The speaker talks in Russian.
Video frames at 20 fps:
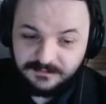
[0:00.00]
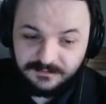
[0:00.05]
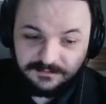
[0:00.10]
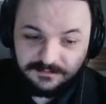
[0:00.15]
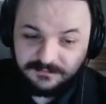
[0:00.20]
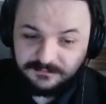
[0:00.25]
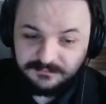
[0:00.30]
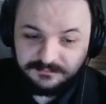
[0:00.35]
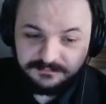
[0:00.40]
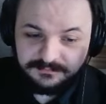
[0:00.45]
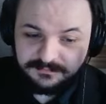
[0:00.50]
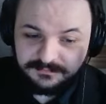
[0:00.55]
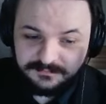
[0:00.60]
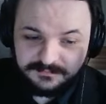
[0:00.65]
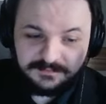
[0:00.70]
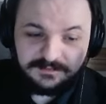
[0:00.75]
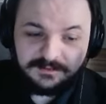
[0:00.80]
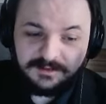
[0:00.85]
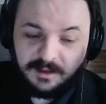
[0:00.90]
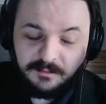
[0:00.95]
э,
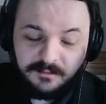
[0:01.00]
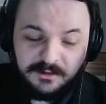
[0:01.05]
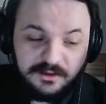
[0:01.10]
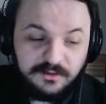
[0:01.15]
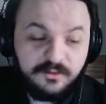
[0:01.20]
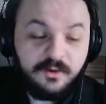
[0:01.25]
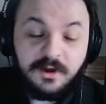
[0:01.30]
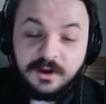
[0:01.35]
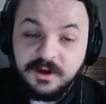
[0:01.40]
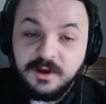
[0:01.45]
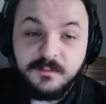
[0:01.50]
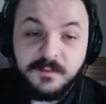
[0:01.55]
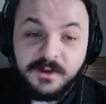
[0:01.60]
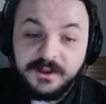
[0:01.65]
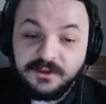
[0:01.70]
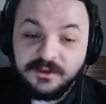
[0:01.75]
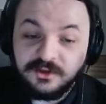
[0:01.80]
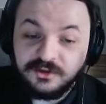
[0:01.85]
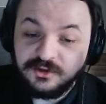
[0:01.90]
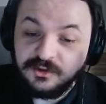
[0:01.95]
там не только по
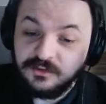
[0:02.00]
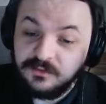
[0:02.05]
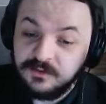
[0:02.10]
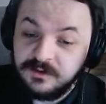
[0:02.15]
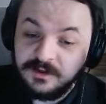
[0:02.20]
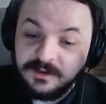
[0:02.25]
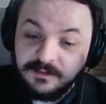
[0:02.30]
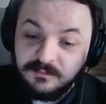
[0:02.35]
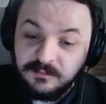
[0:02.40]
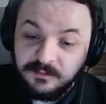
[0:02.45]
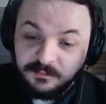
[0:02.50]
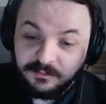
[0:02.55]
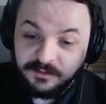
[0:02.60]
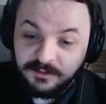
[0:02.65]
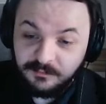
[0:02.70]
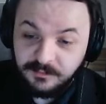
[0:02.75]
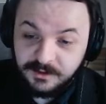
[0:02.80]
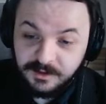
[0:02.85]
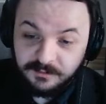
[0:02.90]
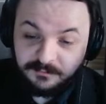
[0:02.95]
отношению к каким-нибудь
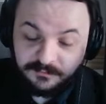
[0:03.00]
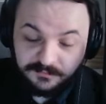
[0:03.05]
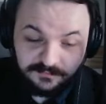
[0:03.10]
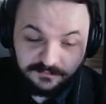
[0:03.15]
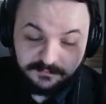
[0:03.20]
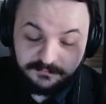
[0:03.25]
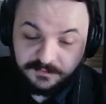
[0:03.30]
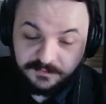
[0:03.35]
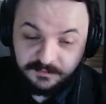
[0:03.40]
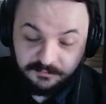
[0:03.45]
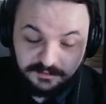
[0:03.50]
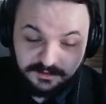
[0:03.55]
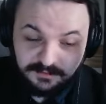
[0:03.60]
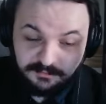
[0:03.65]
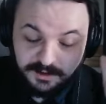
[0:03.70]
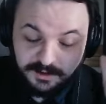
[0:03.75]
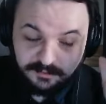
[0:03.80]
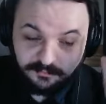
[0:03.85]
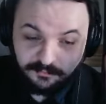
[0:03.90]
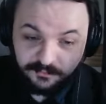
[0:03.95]
там совсем
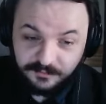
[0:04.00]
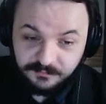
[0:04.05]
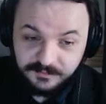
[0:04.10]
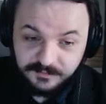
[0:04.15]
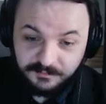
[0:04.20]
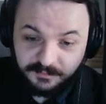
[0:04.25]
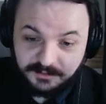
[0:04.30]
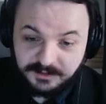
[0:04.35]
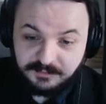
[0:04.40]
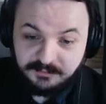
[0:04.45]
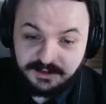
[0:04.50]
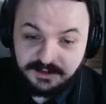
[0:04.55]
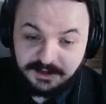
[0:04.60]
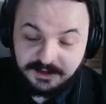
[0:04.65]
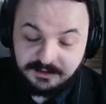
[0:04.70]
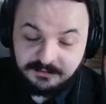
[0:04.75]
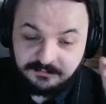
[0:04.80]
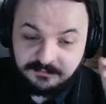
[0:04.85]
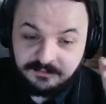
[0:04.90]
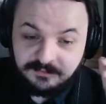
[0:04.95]
ебанутым типа
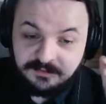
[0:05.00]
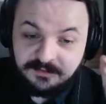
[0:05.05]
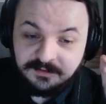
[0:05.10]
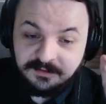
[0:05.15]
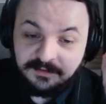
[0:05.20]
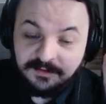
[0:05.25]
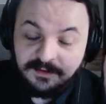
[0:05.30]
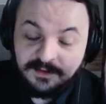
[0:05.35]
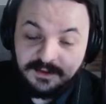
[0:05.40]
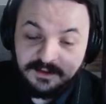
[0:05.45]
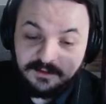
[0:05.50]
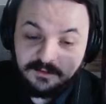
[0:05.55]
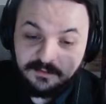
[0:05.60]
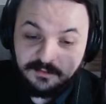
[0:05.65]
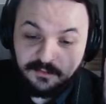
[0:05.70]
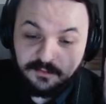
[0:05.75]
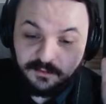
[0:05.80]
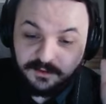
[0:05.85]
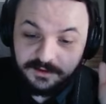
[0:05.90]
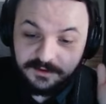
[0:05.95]
Камикадзе Ди,
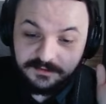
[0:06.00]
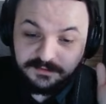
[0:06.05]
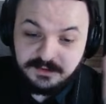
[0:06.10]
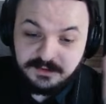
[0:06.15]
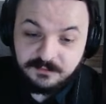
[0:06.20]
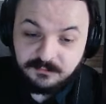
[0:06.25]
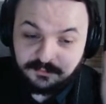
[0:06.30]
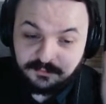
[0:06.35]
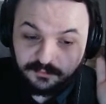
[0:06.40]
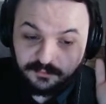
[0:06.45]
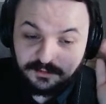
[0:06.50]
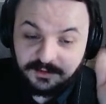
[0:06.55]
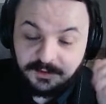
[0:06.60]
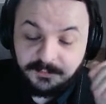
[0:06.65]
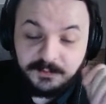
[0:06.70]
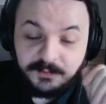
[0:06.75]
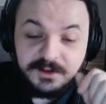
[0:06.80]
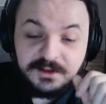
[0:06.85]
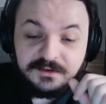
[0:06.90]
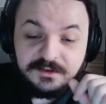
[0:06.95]
но и к тем, кто на
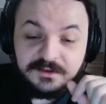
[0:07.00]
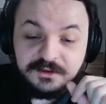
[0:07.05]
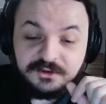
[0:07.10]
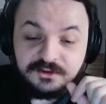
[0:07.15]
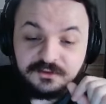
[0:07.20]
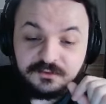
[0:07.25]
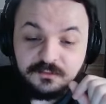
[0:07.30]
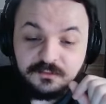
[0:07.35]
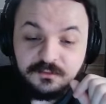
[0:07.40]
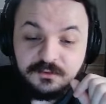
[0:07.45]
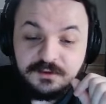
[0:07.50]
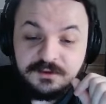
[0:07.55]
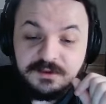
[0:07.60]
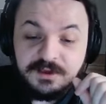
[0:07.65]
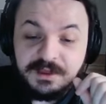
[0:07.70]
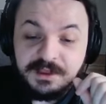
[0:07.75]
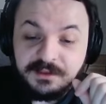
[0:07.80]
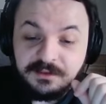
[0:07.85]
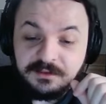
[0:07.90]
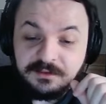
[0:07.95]
политическую
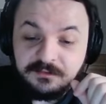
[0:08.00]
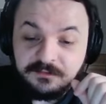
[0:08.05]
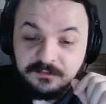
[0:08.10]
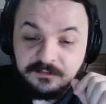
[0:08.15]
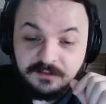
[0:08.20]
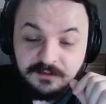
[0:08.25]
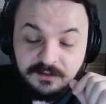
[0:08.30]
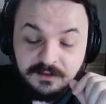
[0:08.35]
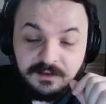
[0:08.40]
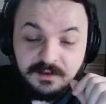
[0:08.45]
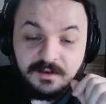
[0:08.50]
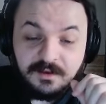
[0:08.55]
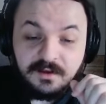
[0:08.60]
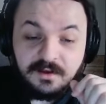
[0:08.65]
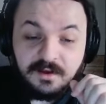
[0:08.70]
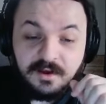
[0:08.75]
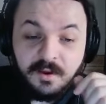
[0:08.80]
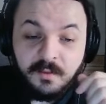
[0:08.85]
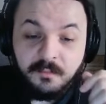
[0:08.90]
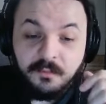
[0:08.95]
деятельность
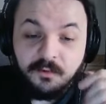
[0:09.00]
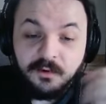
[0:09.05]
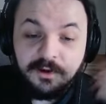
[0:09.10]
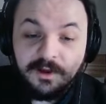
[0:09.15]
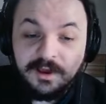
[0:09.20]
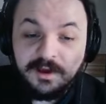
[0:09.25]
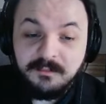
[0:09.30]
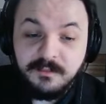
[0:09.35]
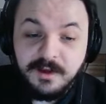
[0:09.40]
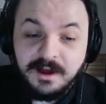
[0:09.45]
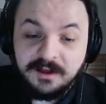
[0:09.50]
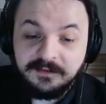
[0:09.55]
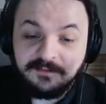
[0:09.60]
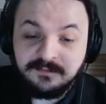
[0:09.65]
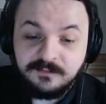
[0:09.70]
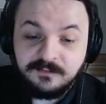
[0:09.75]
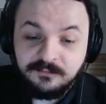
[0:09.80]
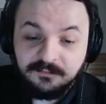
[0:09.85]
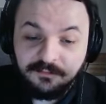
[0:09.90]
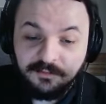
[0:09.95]
э, более
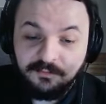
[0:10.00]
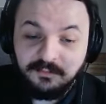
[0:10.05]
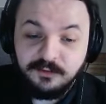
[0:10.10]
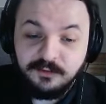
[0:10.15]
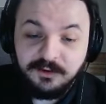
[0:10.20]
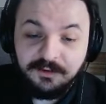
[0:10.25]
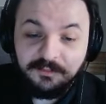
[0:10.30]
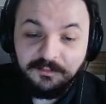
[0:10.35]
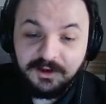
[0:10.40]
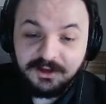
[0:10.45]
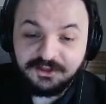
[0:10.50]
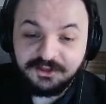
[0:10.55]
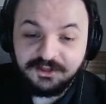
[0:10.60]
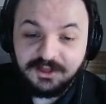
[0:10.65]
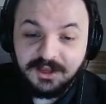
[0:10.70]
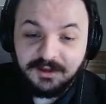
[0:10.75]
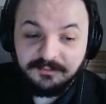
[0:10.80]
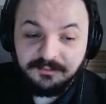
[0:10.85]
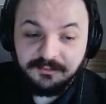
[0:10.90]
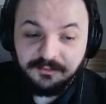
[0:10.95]
массовую, более
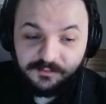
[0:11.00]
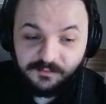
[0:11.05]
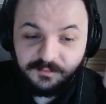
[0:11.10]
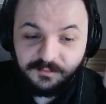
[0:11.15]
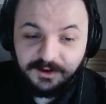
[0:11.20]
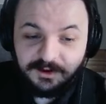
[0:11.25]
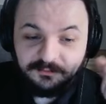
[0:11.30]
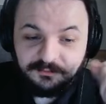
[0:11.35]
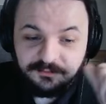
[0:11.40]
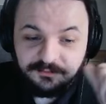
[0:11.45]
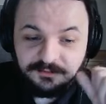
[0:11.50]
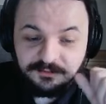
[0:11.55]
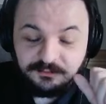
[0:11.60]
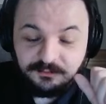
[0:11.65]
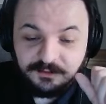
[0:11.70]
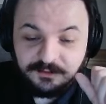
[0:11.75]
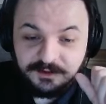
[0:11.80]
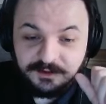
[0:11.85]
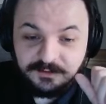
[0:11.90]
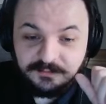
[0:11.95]
масштабную по
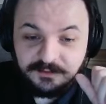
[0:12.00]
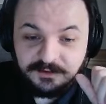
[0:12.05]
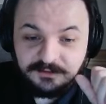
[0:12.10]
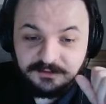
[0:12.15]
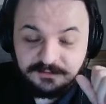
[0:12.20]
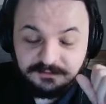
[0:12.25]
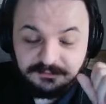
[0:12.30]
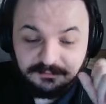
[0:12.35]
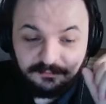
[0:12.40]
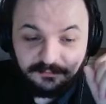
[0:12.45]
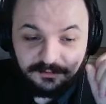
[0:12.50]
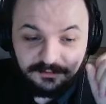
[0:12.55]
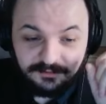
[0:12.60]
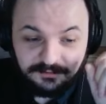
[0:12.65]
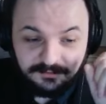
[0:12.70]
аудитории претендует.